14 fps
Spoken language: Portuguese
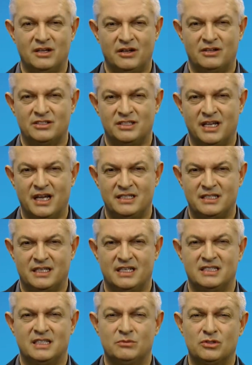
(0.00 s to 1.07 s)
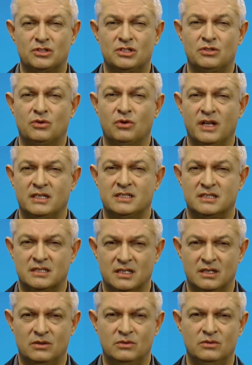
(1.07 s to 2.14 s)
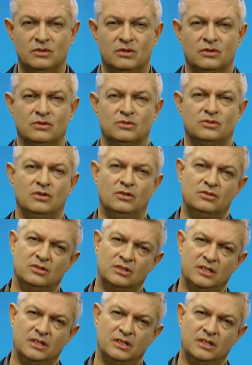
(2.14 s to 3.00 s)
da Orojet agradecemos de coração os nossos